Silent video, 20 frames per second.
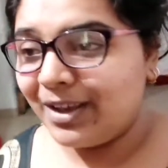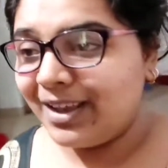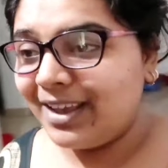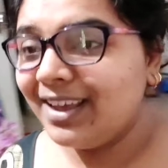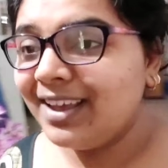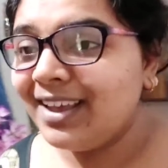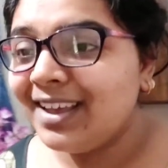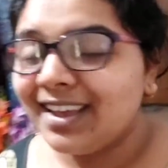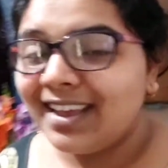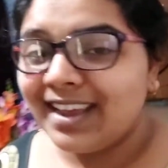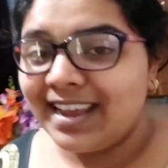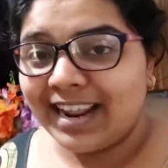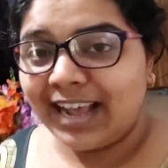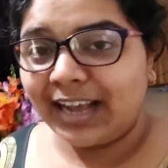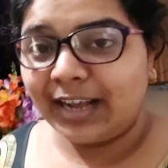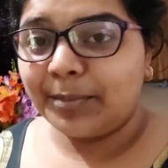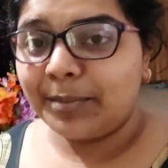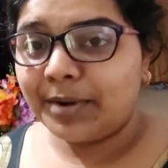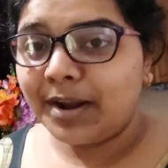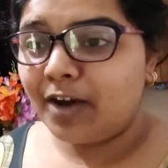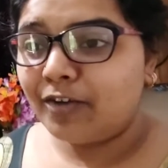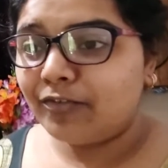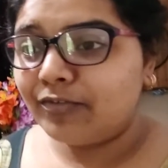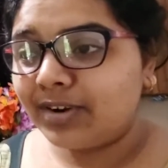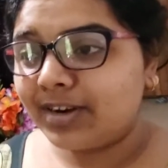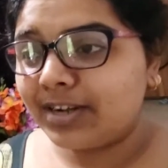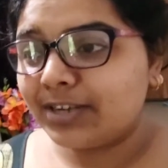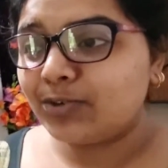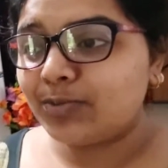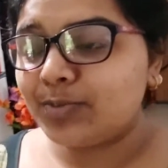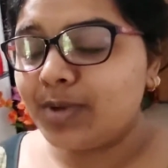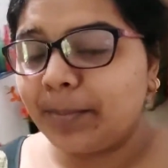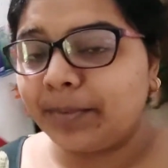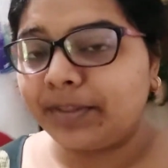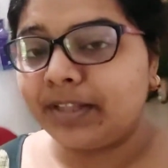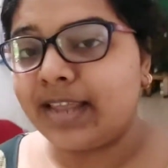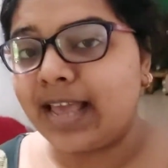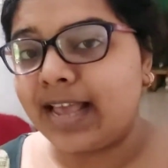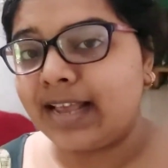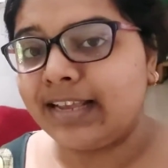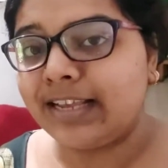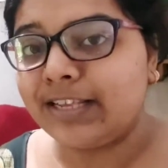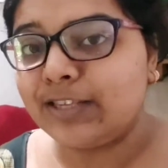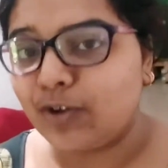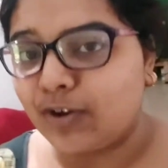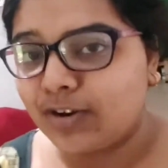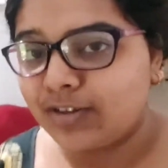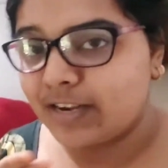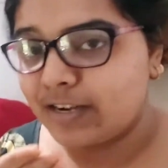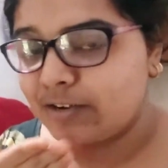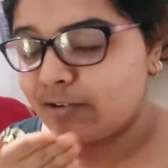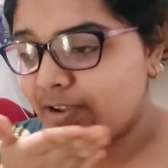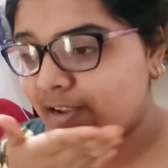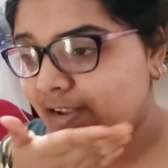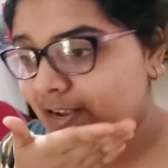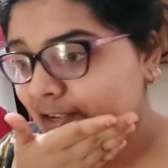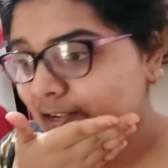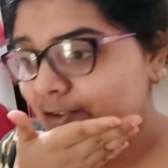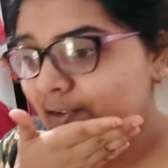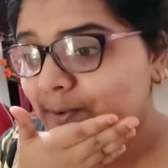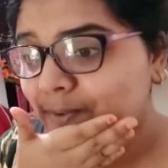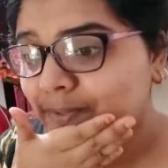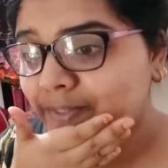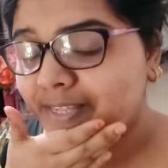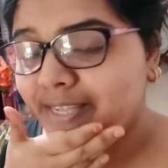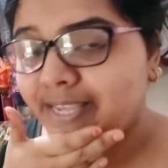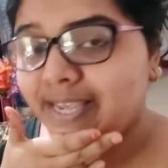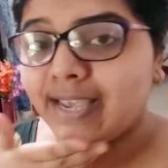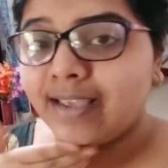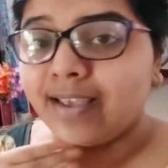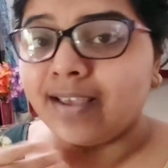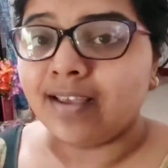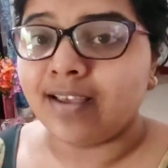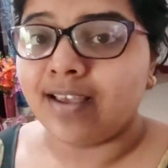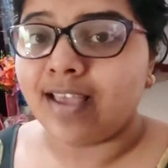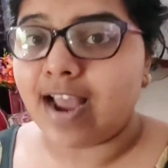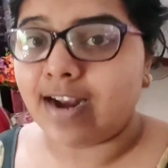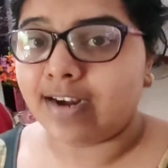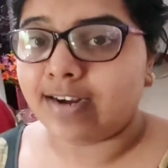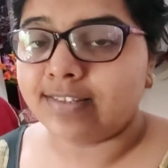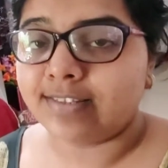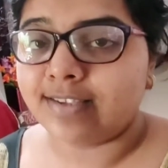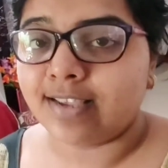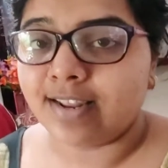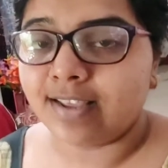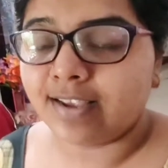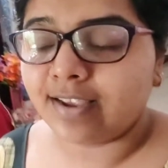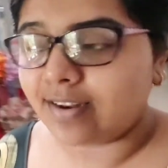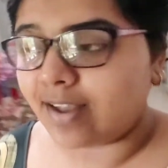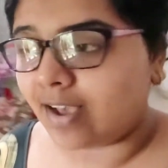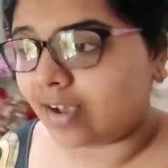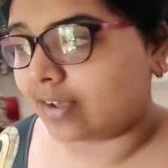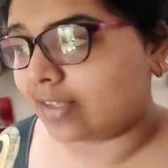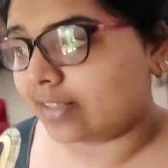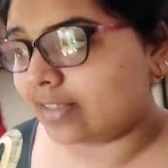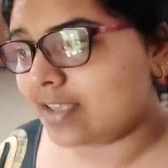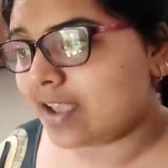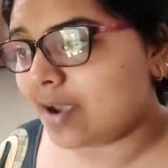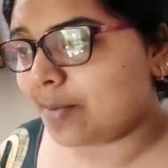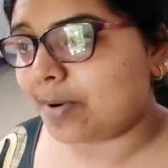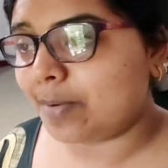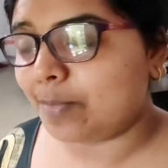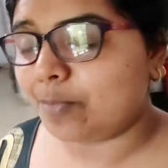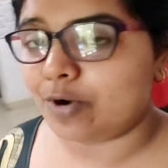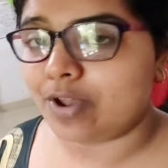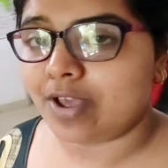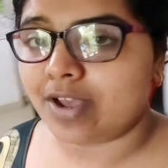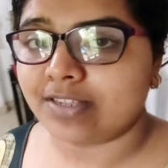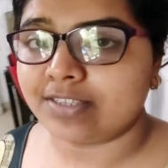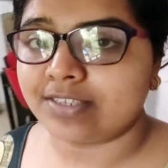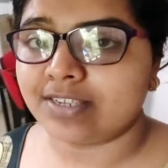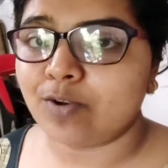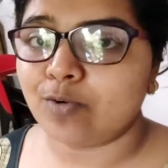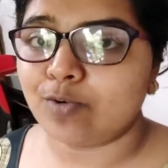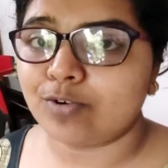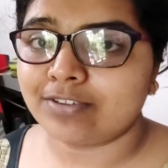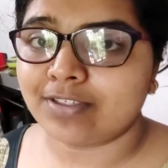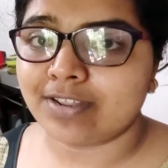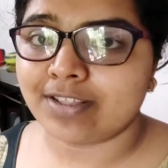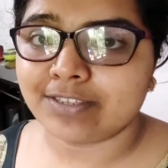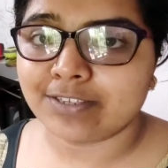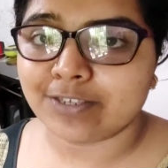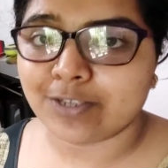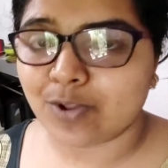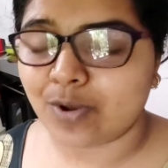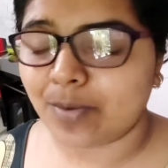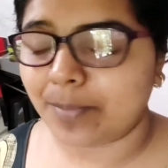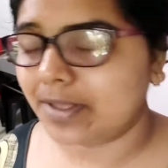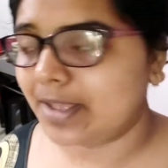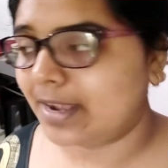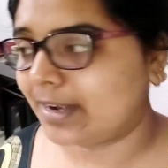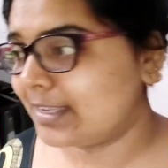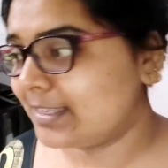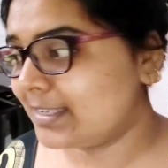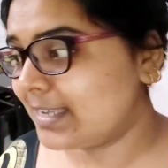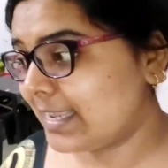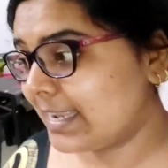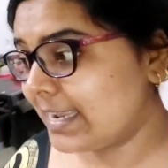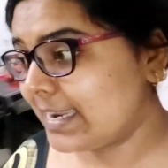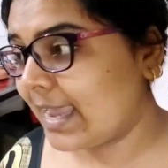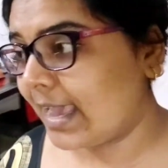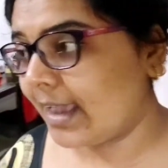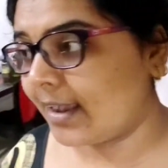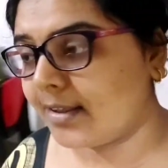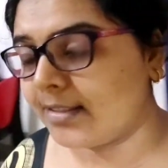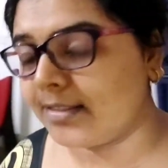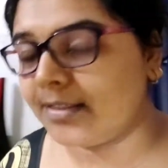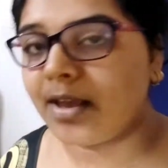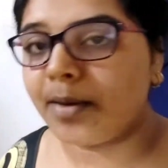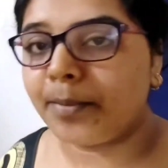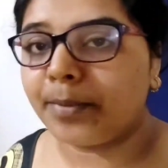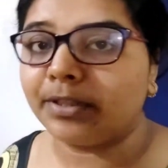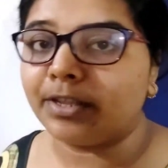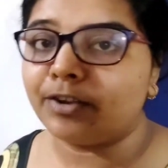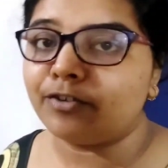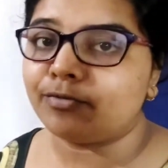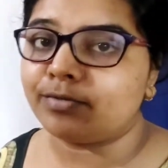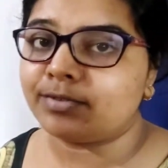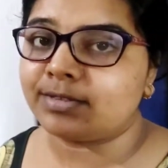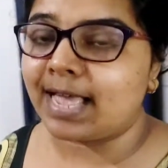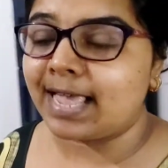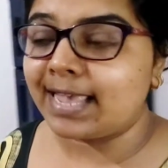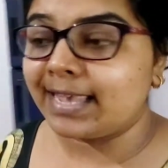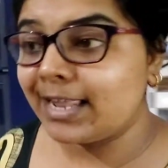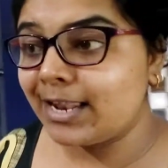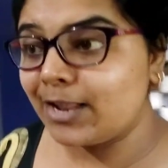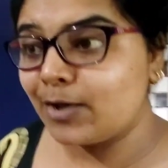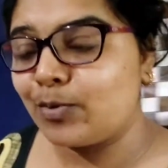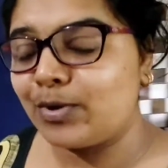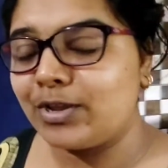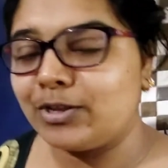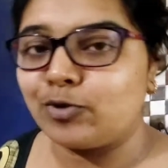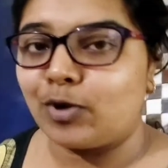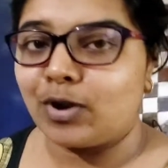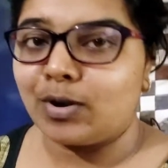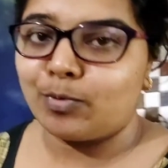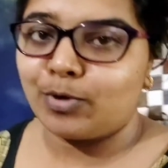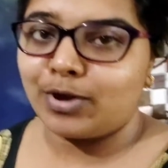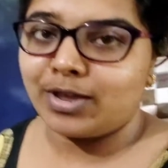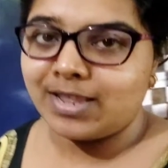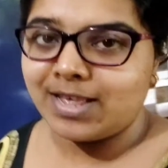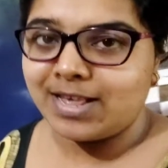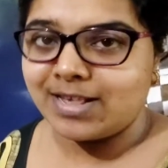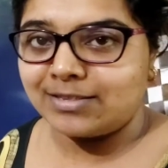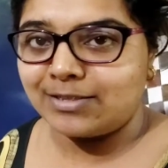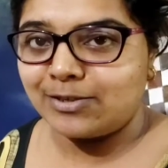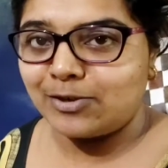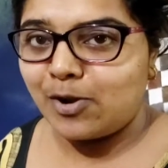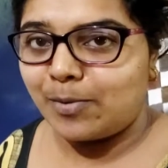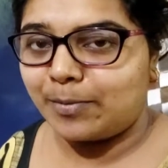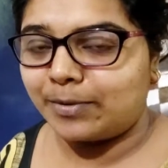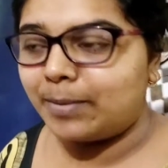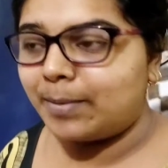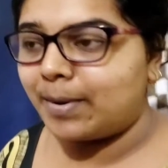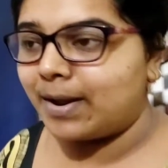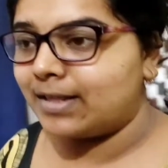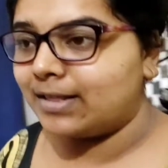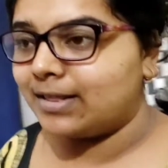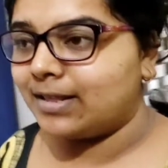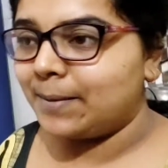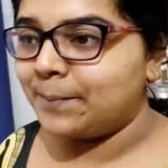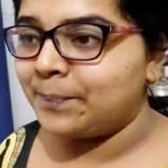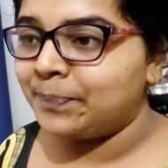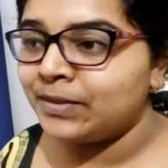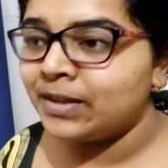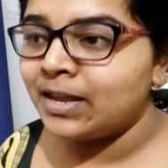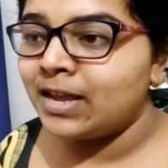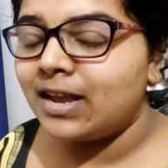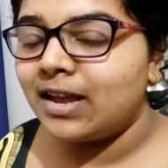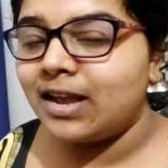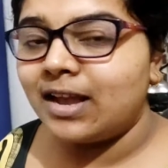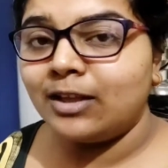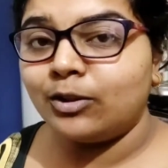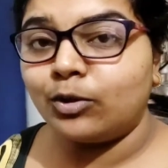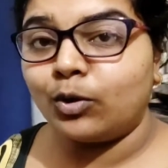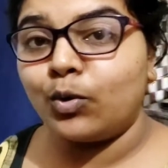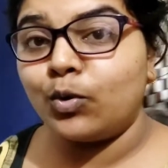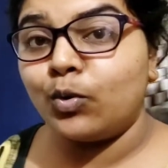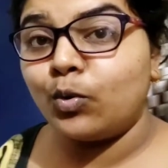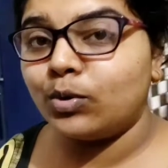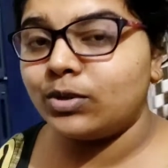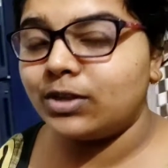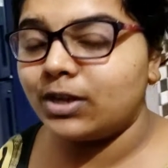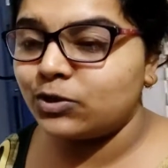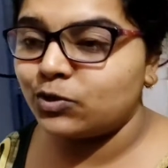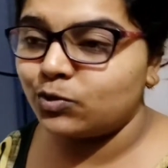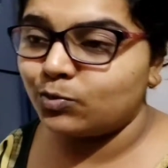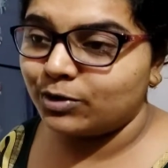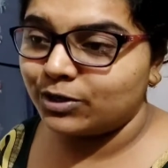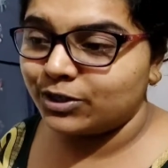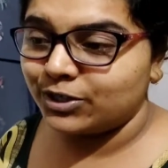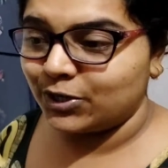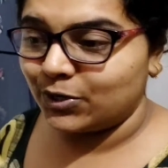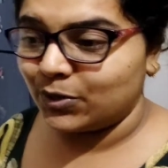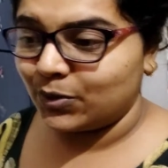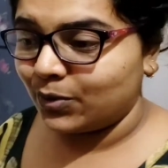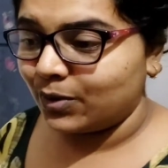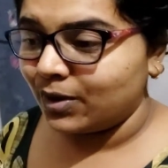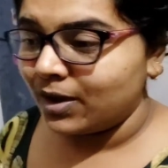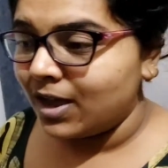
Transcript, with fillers: ভয়ে এর আগেরবার আমফানের সময় আমাদের ট্যাঙ্কির জল শেষ হয়ে গিয়েছিল দিয়ে একটা ছেলেকে টাকা দিয়ে আমার মনে আছে লোডশেডিং ছিল একটা ছেলেকে টাকা দিয়ে আমাদের সাইকেলে করে জল বয়ে নিয়ে এসেছিলো আমাদের বাড়িতে হ্যাঁ তখন রোজার সময় ছিল